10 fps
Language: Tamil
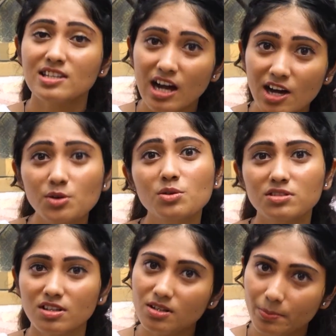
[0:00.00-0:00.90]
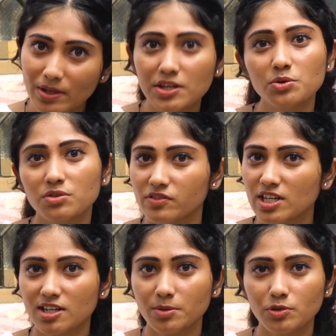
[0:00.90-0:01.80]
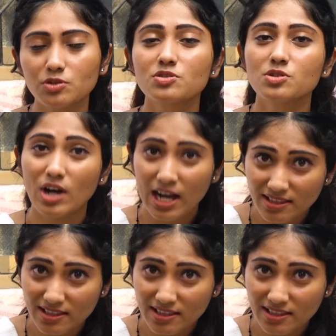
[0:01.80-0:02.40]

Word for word: யாரோ ஒருத்தருக்கு பெரிய உதவியாக இருக்க போகுது ஸோ